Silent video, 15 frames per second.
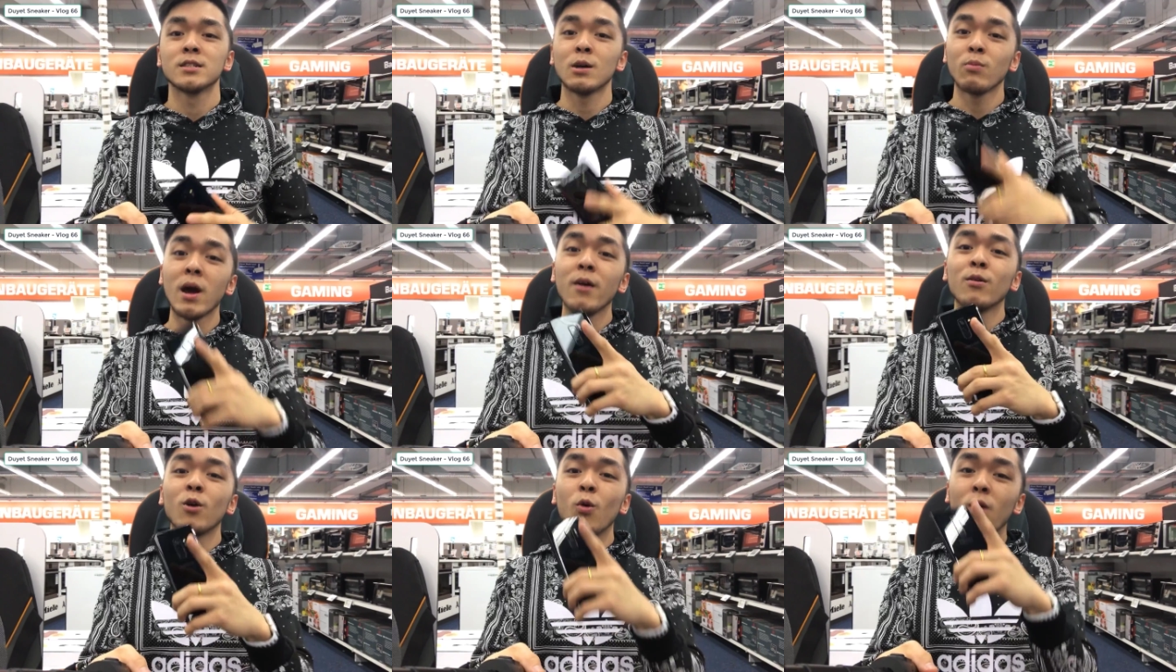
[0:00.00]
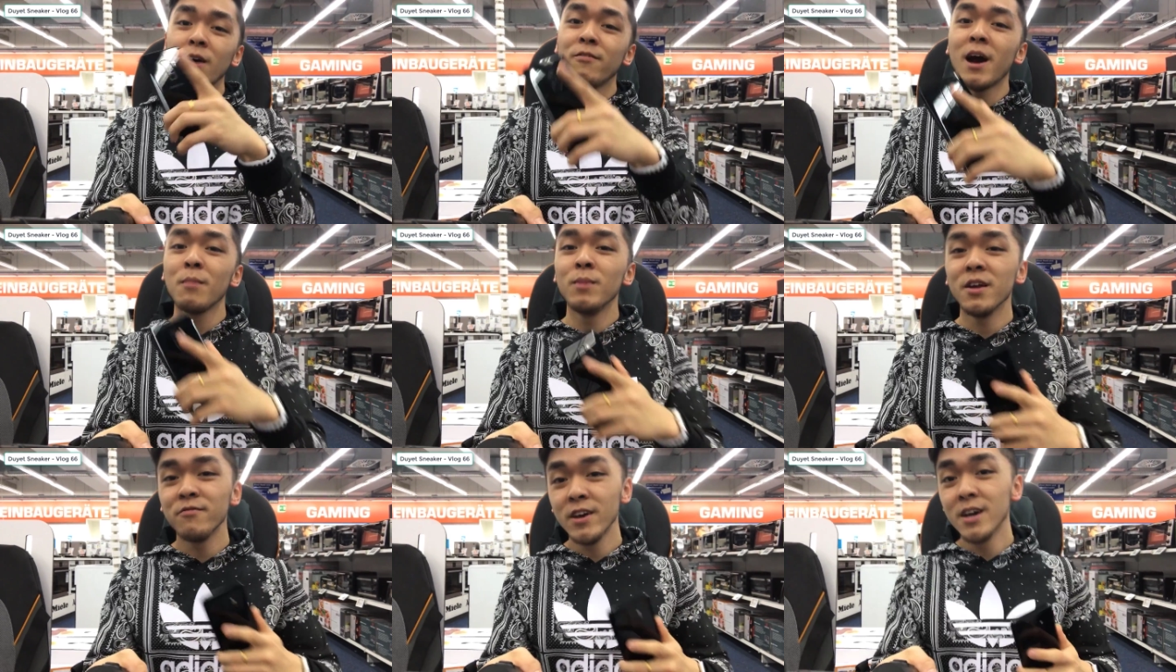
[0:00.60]
trong đây còn có
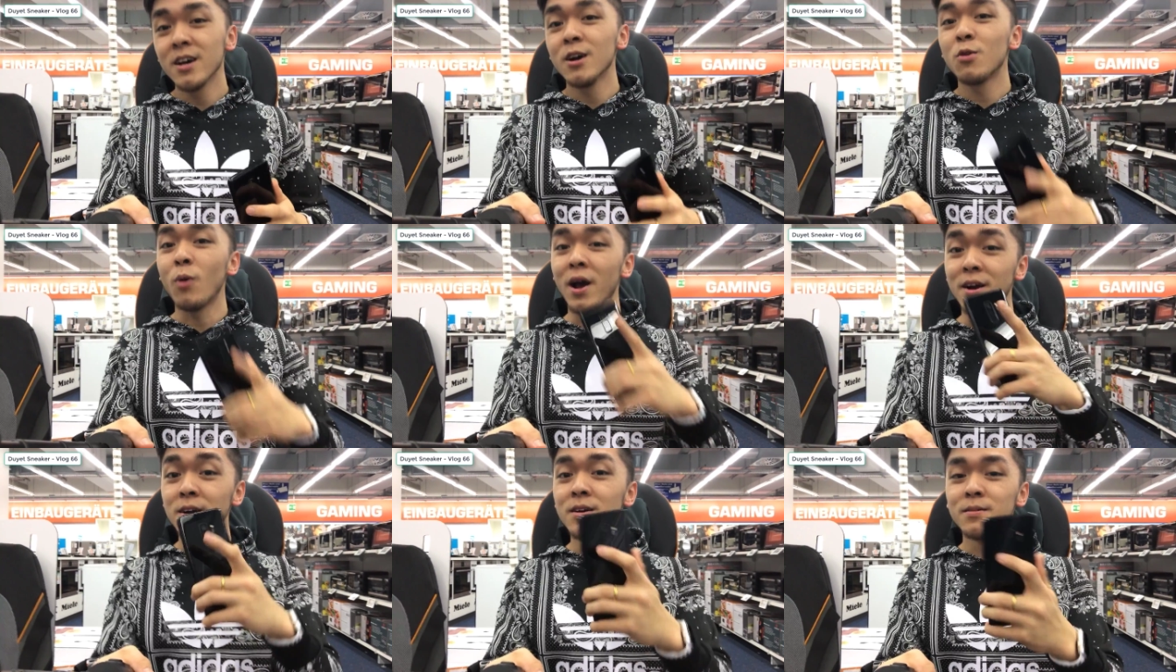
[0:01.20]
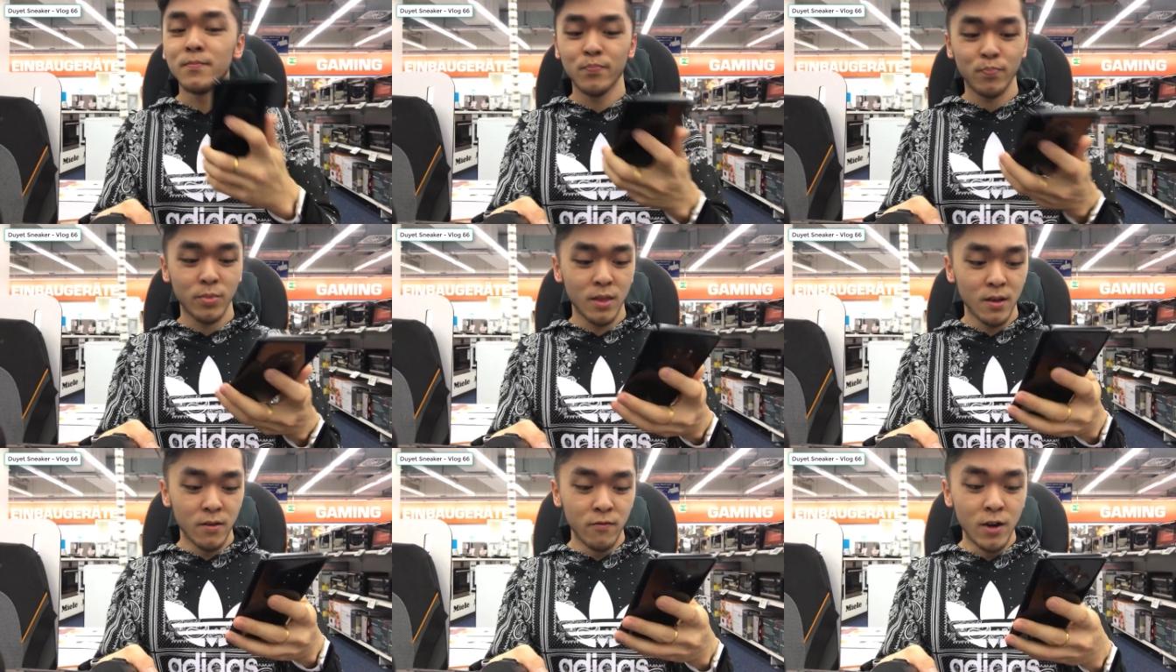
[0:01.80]
wifi miễn phí cơ khỏe cực
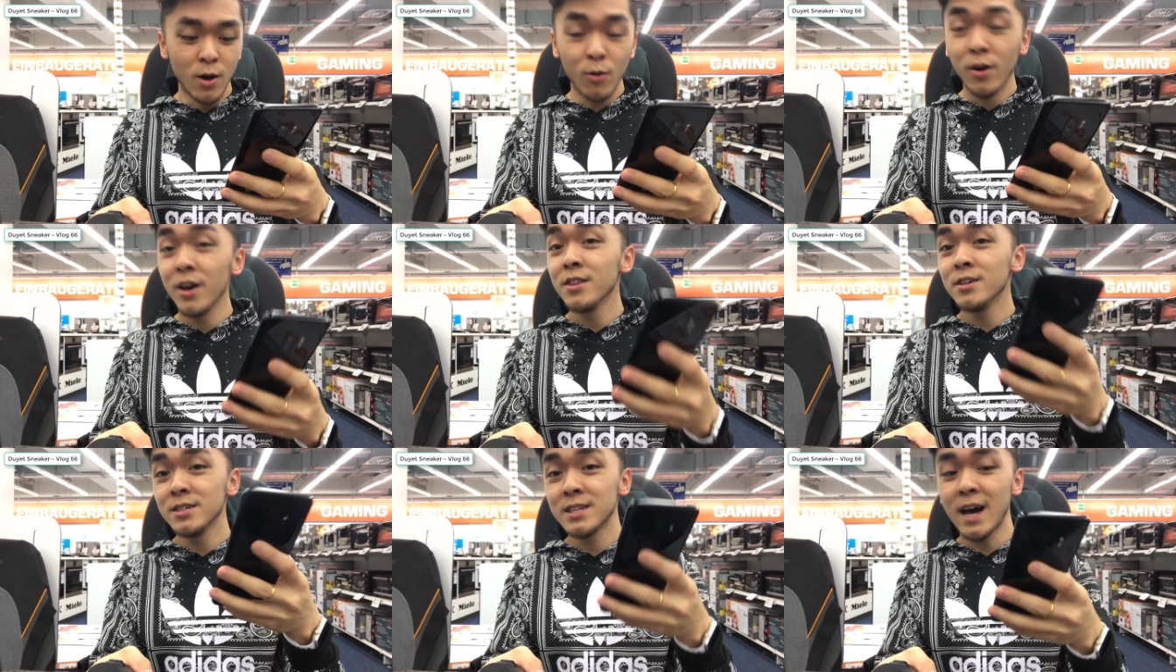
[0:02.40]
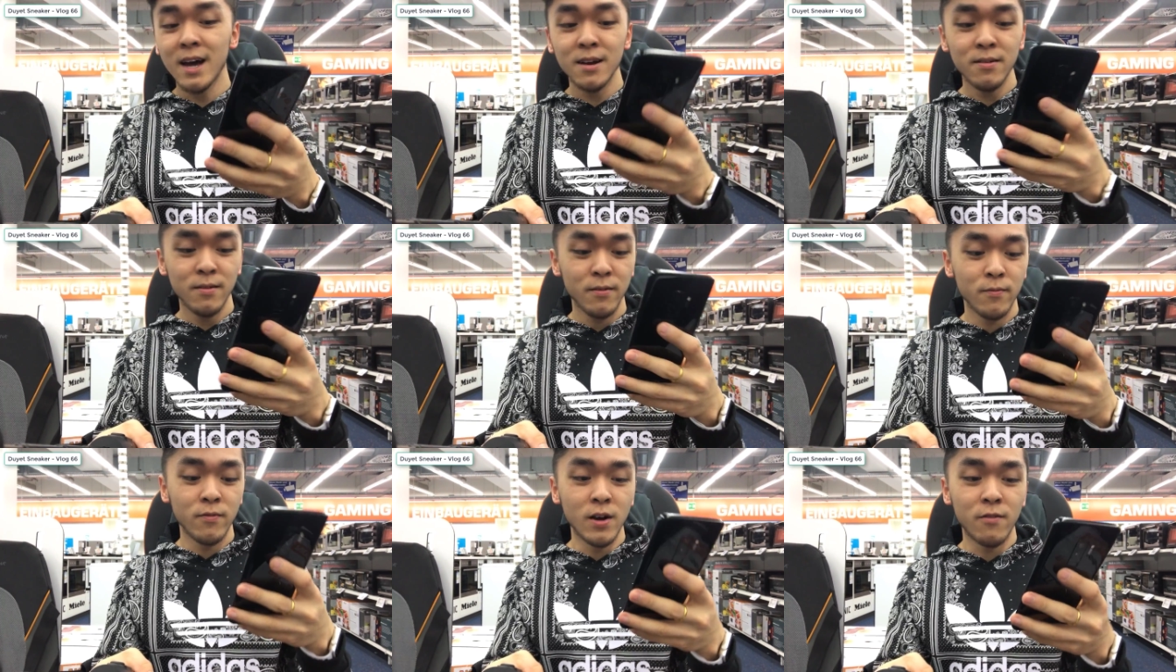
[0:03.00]
vừa ngồi đây thư giãn
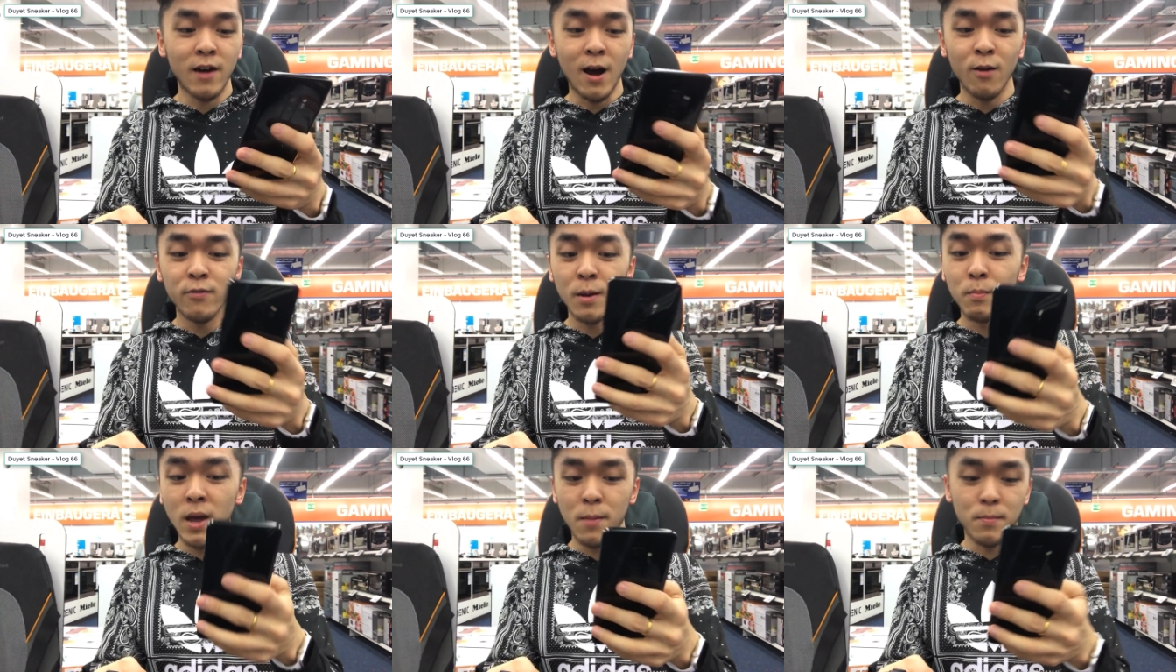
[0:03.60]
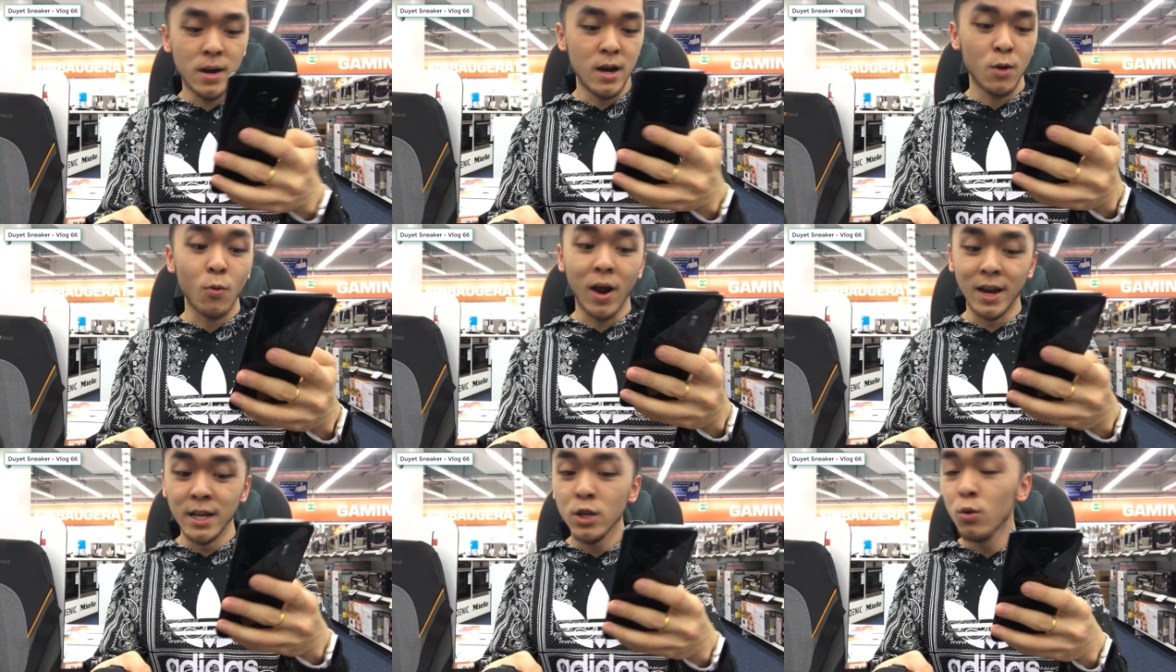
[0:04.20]
vừa vào phần mềm à,
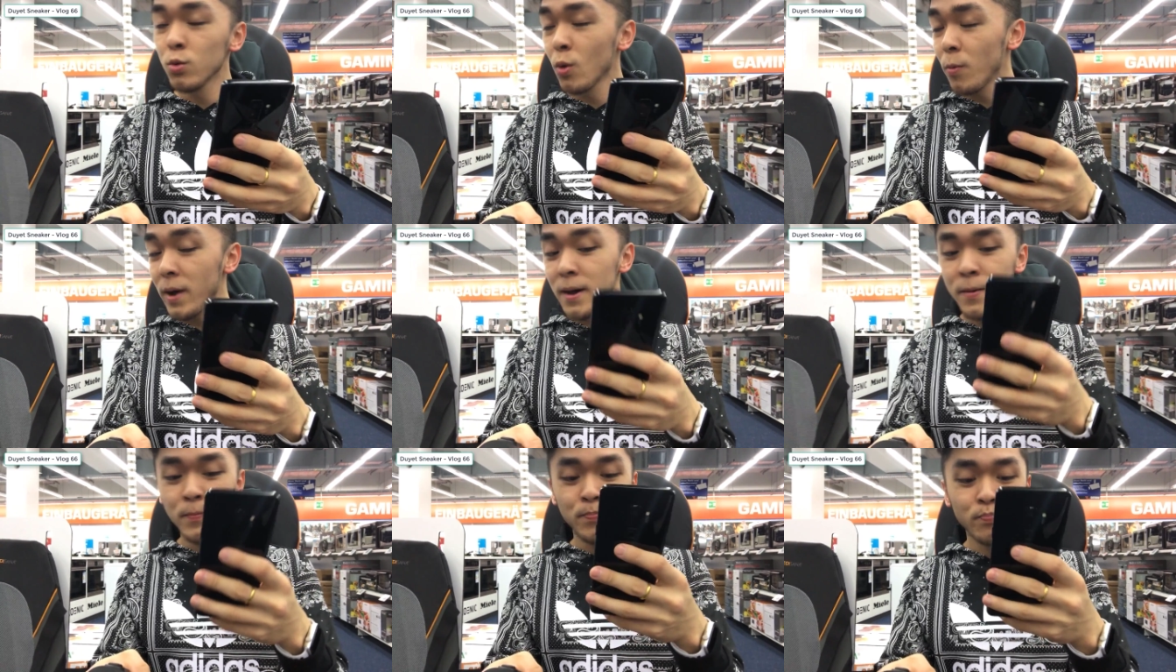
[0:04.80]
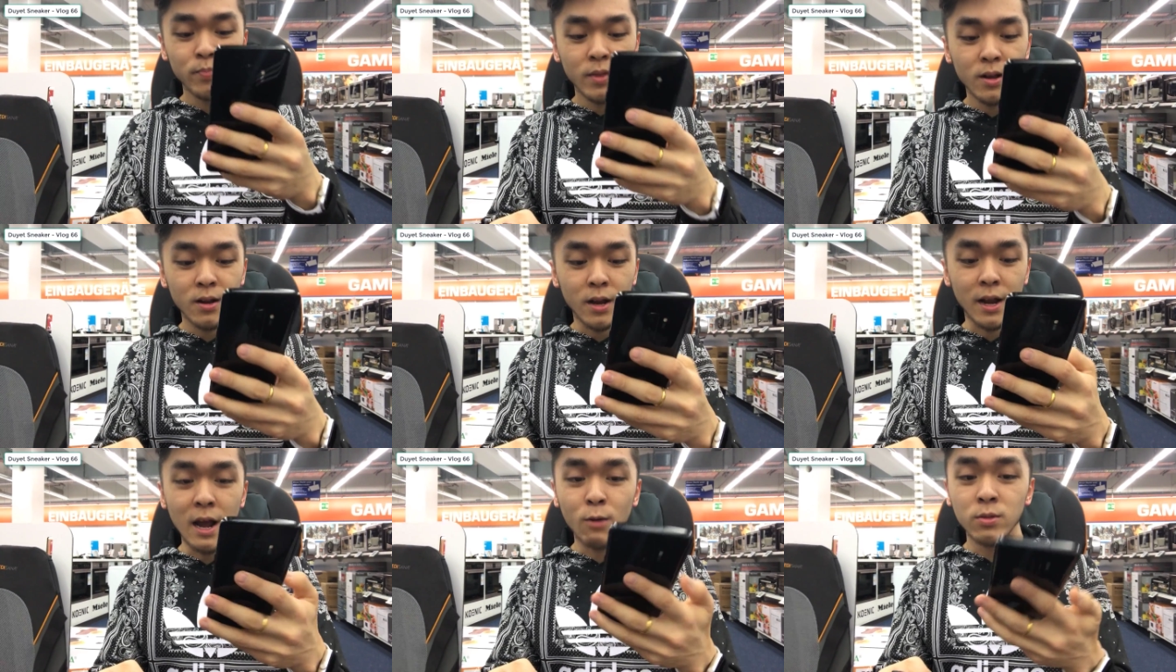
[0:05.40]
quản lý youtube ấy
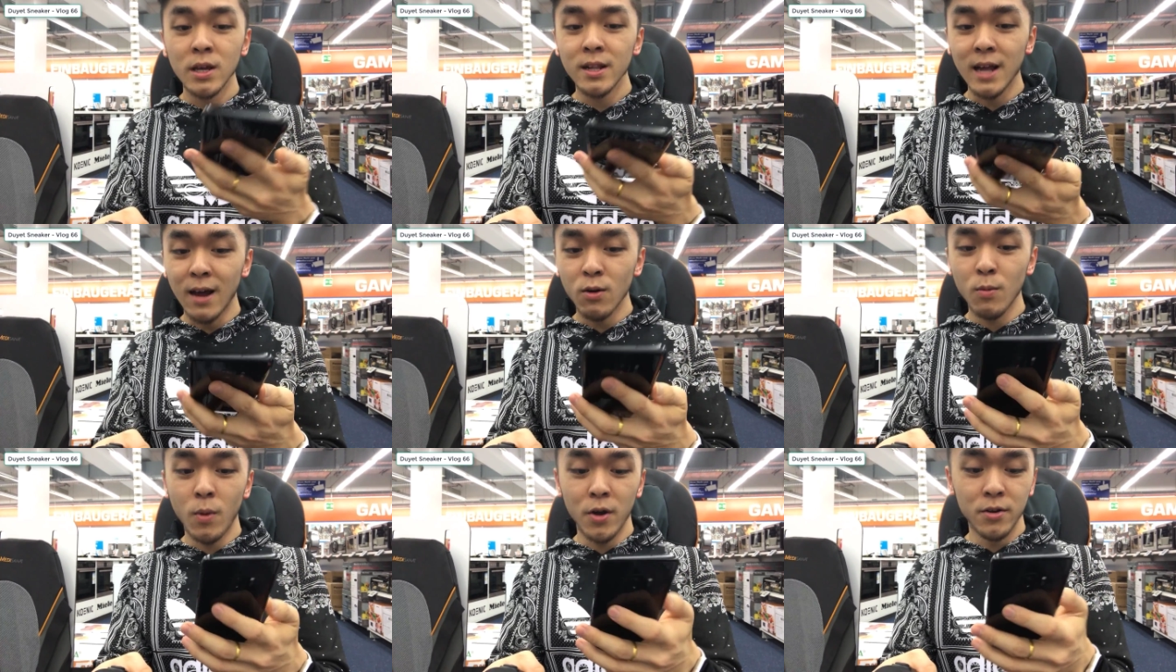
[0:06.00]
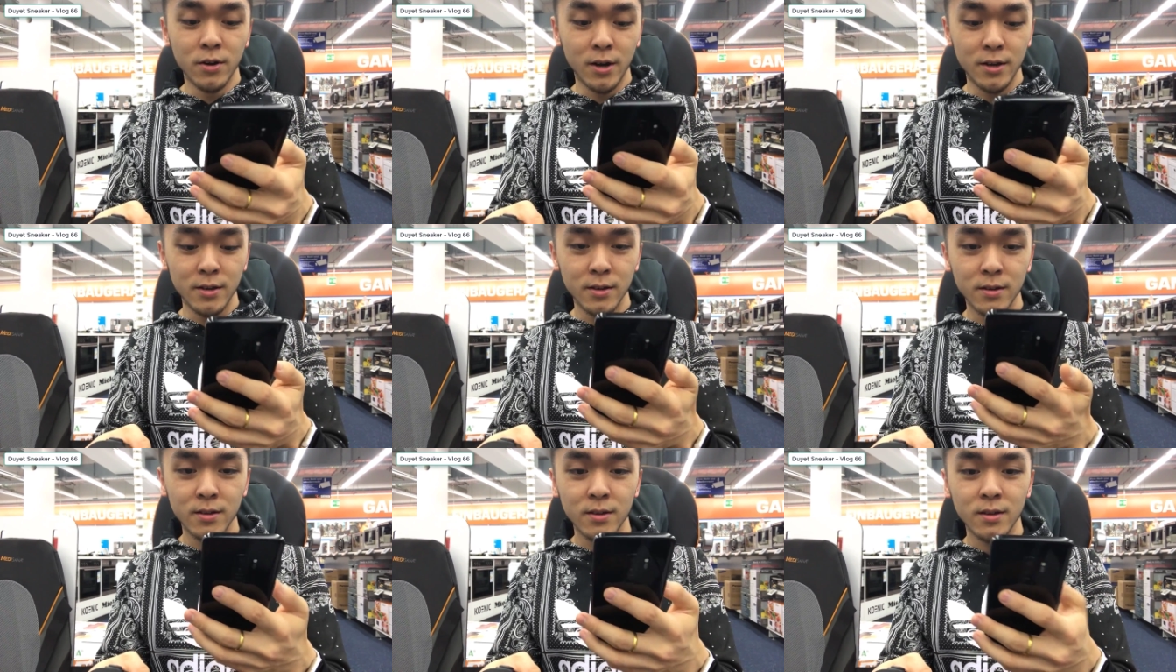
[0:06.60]
để đọc tin nhắn của mọi người